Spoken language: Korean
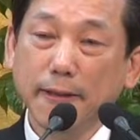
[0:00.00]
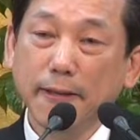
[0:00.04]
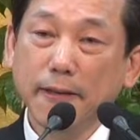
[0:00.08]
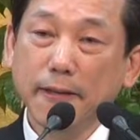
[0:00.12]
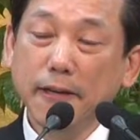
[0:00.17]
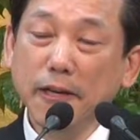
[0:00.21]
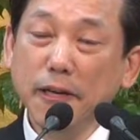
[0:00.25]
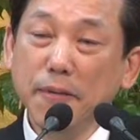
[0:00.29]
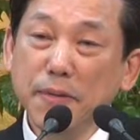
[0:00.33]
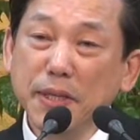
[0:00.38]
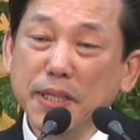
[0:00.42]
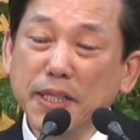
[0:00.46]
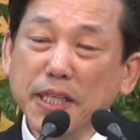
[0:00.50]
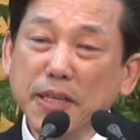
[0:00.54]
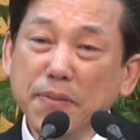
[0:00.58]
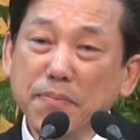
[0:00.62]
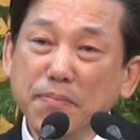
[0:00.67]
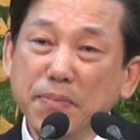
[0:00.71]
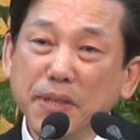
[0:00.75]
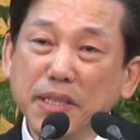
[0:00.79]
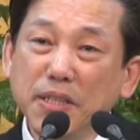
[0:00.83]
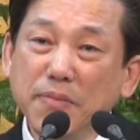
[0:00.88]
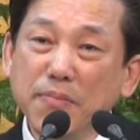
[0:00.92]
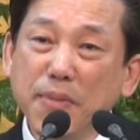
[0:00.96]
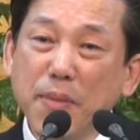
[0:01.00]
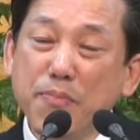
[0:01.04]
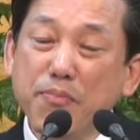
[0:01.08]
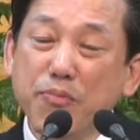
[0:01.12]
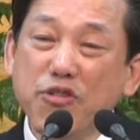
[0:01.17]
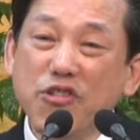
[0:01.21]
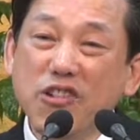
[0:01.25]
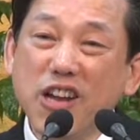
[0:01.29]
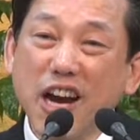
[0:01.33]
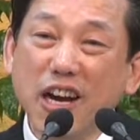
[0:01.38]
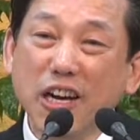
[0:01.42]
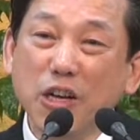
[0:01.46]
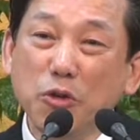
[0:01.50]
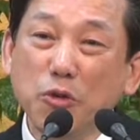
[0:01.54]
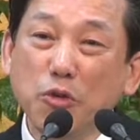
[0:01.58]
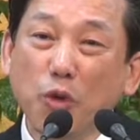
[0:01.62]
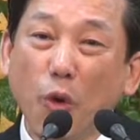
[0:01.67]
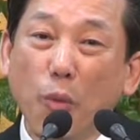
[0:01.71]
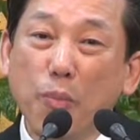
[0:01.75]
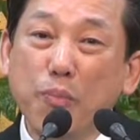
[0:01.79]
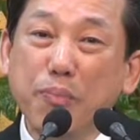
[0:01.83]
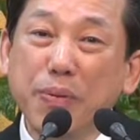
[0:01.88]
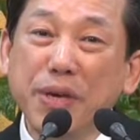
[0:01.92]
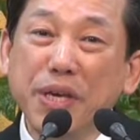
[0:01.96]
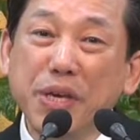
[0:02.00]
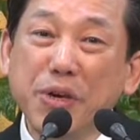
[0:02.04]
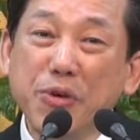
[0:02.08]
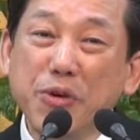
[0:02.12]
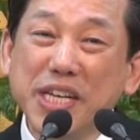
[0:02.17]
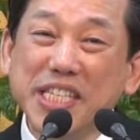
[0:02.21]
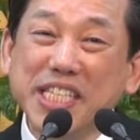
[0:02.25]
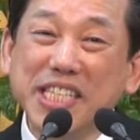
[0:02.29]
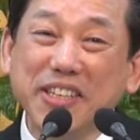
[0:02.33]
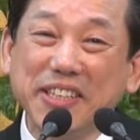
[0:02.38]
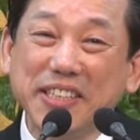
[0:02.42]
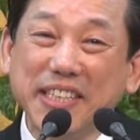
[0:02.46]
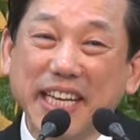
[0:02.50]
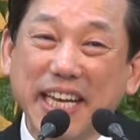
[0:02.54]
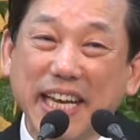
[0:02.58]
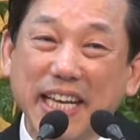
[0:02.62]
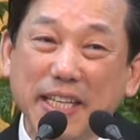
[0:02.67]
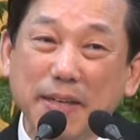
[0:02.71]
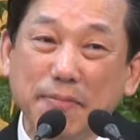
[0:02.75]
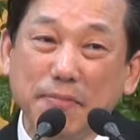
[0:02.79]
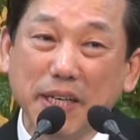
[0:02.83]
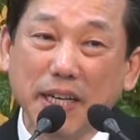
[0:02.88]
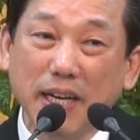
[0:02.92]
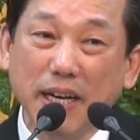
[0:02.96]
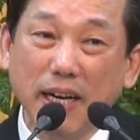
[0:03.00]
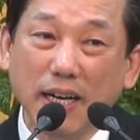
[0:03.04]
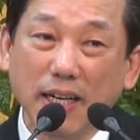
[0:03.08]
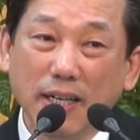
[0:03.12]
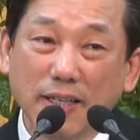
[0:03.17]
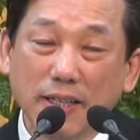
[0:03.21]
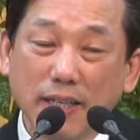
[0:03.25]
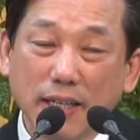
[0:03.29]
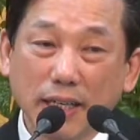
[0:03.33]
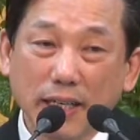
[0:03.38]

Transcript: 그러면 이 믿음의 분량을 높이기 위해서는 어떻게 해야 됩니까?